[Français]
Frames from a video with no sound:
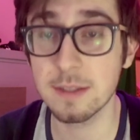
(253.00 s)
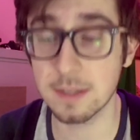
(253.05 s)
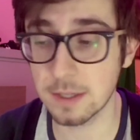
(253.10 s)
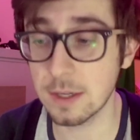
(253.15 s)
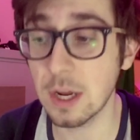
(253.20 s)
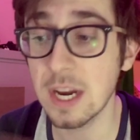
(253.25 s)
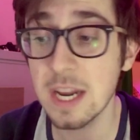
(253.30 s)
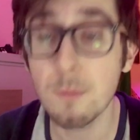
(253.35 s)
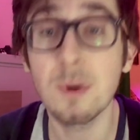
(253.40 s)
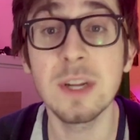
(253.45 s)

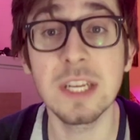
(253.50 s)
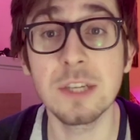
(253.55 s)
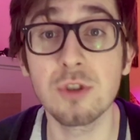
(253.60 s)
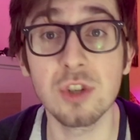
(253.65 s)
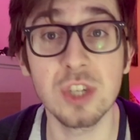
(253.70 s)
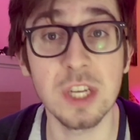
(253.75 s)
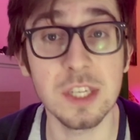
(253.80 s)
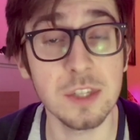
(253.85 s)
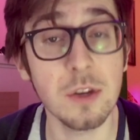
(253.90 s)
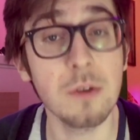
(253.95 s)
Donnez-moi des
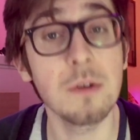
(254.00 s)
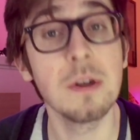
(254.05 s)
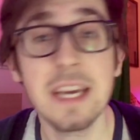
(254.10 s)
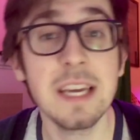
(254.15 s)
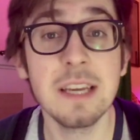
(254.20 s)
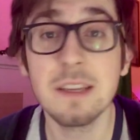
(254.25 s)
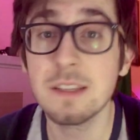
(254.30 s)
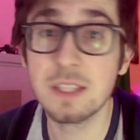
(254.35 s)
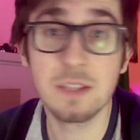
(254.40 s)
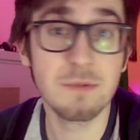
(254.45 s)
suggestions.
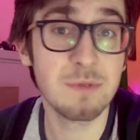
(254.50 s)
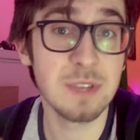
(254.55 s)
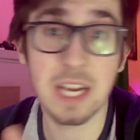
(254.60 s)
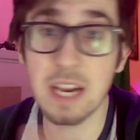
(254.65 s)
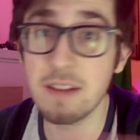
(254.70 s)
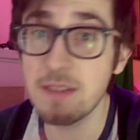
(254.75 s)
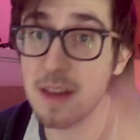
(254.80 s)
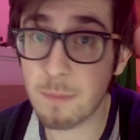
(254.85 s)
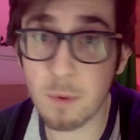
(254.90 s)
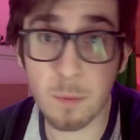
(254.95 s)
Et si vous en
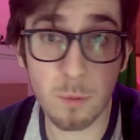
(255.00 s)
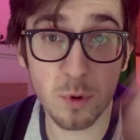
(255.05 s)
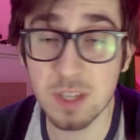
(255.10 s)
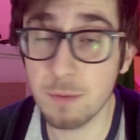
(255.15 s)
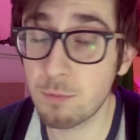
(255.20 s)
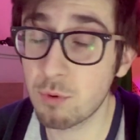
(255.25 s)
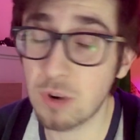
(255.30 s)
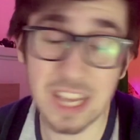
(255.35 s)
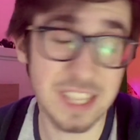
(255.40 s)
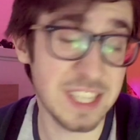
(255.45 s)
avez à proposer
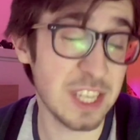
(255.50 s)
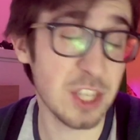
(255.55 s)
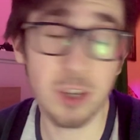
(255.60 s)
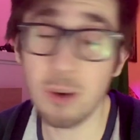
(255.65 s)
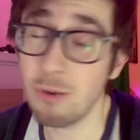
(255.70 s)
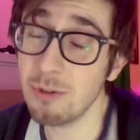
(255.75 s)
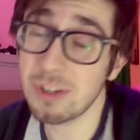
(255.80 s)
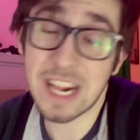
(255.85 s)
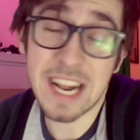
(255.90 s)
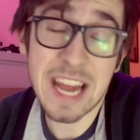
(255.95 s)
pour la
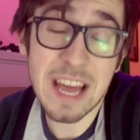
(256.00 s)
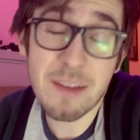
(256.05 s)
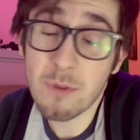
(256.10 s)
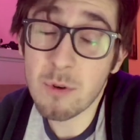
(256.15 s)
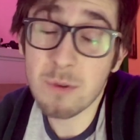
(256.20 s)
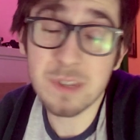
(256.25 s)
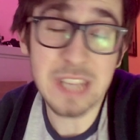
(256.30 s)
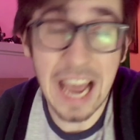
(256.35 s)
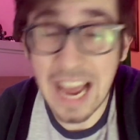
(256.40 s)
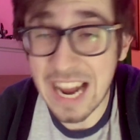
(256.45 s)
sécheuse, la
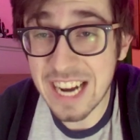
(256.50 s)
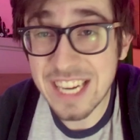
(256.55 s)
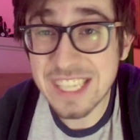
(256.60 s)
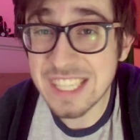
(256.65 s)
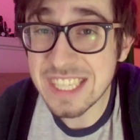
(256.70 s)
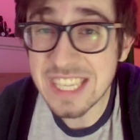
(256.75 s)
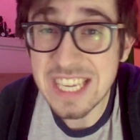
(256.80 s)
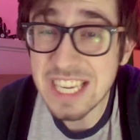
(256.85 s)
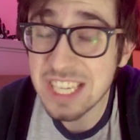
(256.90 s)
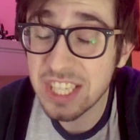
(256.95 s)
laveuse,
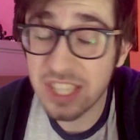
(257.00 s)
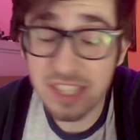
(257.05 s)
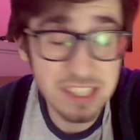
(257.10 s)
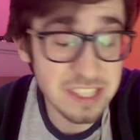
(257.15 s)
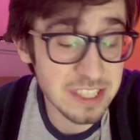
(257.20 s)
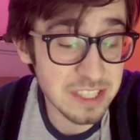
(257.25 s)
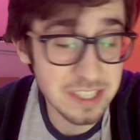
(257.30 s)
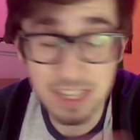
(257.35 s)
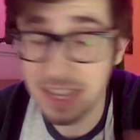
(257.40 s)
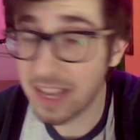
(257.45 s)
allez-y.
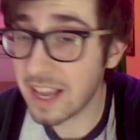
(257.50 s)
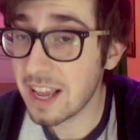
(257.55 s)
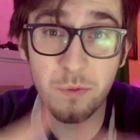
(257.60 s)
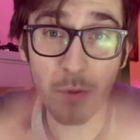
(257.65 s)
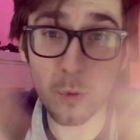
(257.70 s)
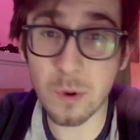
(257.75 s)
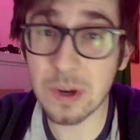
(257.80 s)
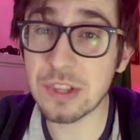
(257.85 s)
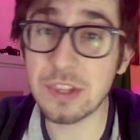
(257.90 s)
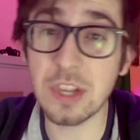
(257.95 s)
Go
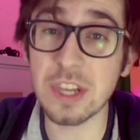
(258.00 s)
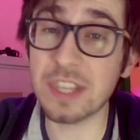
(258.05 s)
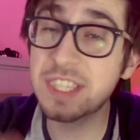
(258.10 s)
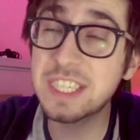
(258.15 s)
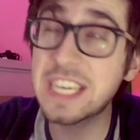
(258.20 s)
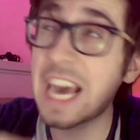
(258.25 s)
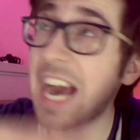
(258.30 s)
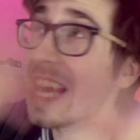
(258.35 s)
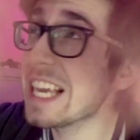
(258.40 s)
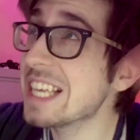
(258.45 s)
for it, the
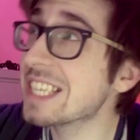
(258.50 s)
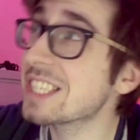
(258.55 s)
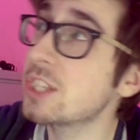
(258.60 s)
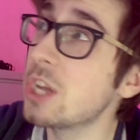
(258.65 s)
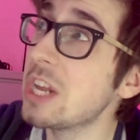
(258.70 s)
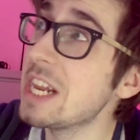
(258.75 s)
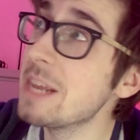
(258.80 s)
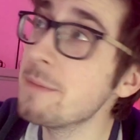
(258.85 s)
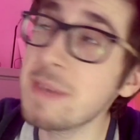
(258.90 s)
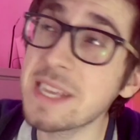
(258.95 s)
sky is
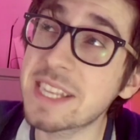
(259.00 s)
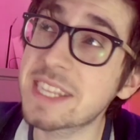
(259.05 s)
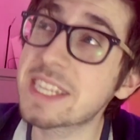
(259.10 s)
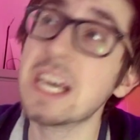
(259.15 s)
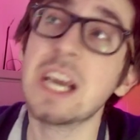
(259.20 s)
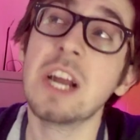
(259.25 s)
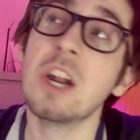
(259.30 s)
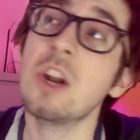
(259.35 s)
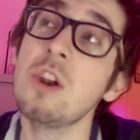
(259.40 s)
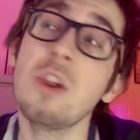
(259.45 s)
the limit.
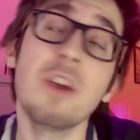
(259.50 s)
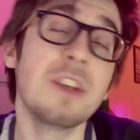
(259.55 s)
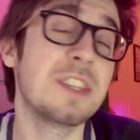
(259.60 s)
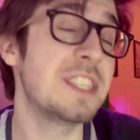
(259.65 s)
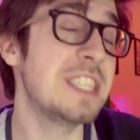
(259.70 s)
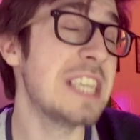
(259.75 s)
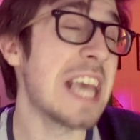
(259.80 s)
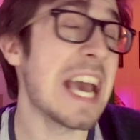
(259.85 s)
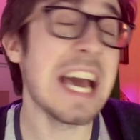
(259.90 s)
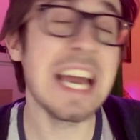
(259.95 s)
Le
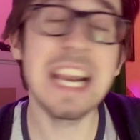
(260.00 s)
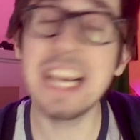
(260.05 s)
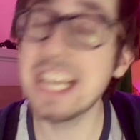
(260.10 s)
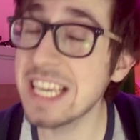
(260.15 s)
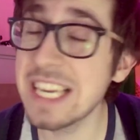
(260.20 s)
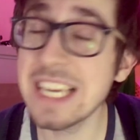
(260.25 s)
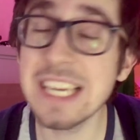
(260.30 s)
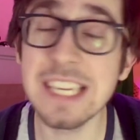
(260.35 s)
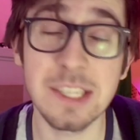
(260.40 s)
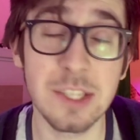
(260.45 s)
ciel
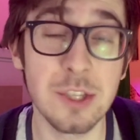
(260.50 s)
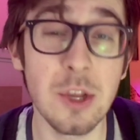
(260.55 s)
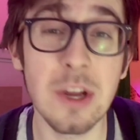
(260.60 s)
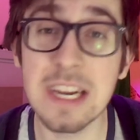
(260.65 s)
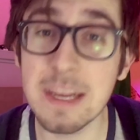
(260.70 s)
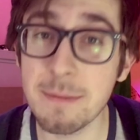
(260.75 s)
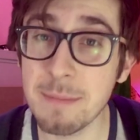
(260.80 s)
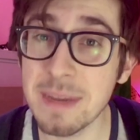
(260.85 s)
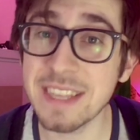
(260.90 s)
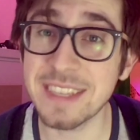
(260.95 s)
is the
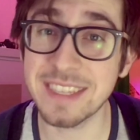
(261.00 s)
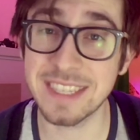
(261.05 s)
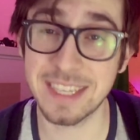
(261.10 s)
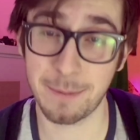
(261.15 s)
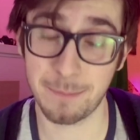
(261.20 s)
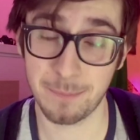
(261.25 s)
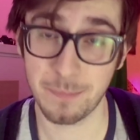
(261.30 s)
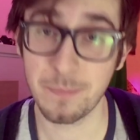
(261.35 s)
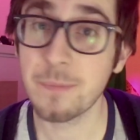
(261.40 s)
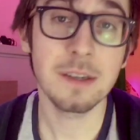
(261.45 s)
limit.
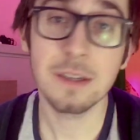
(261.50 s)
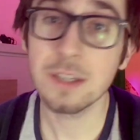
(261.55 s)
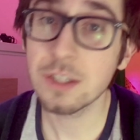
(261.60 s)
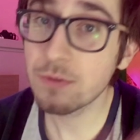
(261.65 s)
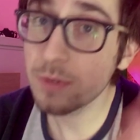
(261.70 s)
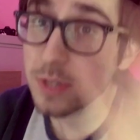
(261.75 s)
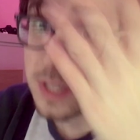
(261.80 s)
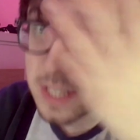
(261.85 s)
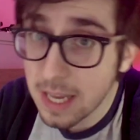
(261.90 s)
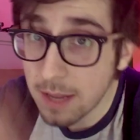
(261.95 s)
C'est ça, je
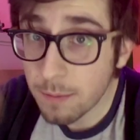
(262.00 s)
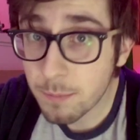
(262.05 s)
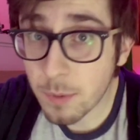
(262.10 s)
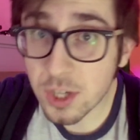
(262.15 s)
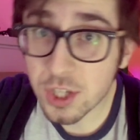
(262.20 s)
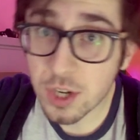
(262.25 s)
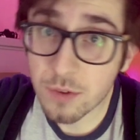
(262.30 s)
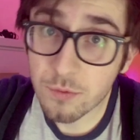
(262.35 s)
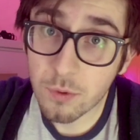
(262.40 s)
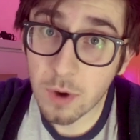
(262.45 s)
vous dis à une
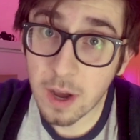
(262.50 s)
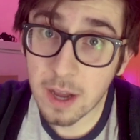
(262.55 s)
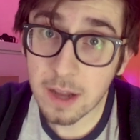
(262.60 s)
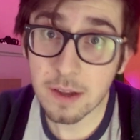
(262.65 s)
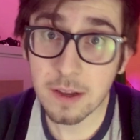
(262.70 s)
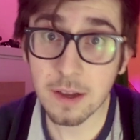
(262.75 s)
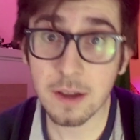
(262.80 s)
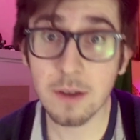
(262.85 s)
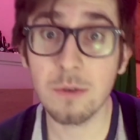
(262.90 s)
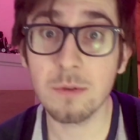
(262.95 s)
prochaine fois.
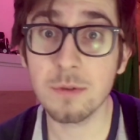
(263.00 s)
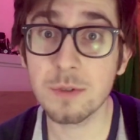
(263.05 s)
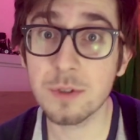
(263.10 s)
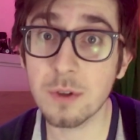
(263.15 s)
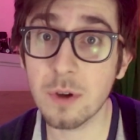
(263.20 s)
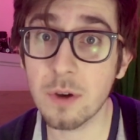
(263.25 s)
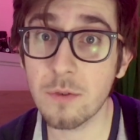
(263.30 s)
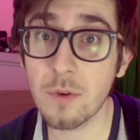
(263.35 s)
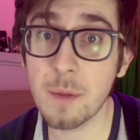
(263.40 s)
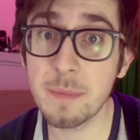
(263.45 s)
on
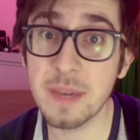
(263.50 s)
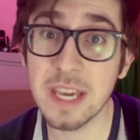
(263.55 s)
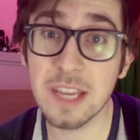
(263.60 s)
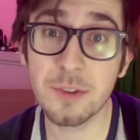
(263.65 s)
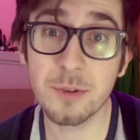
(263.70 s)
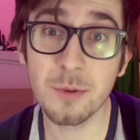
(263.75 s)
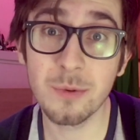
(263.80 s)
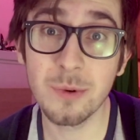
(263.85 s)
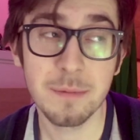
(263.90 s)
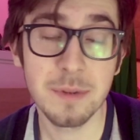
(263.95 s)
se revoit
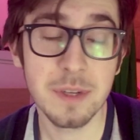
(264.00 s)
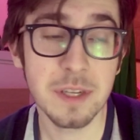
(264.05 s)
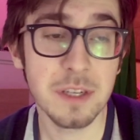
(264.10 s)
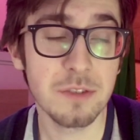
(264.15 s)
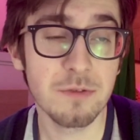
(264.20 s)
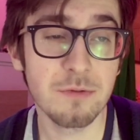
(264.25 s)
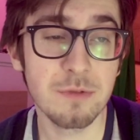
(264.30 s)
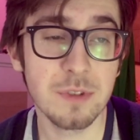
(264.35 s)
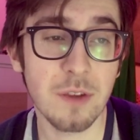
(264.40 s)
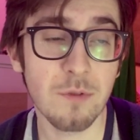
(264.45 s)
bientôt.
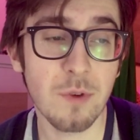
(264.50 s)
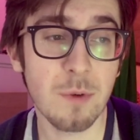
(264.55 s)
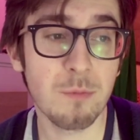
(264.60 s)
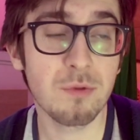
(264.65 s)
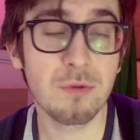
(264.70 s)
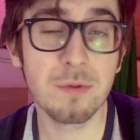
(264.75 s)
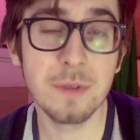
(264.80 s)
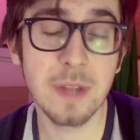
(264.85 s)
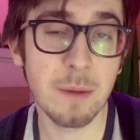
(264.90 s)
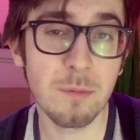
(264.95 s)
je vous envoie
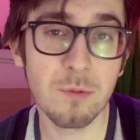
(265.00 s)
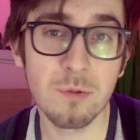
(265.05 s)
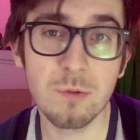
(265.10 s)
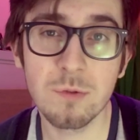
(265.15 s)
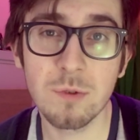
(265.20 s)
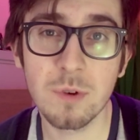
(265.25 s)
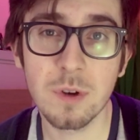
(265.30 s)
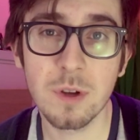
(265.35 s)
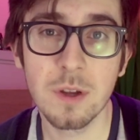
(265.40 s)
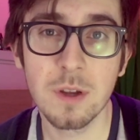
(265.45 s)
beaucoup
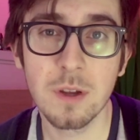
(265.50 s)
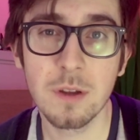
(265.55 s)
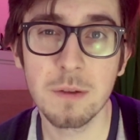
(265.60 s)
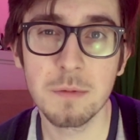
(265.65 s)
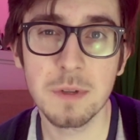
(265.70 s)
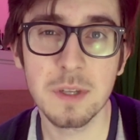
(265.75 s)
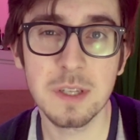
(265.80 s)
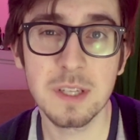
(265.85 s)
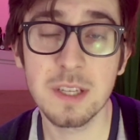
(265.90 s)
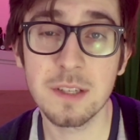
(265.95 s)
d'amour.
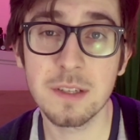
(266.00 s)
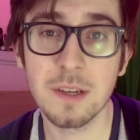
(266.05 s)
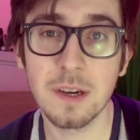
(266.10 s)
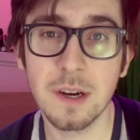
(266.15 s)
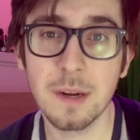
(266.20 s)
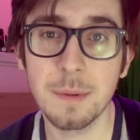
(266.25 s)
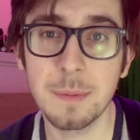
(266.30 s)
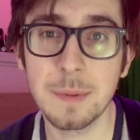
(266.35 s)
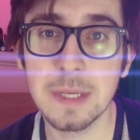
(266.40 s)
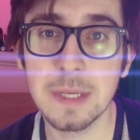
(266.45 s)
Et c'est ça, là,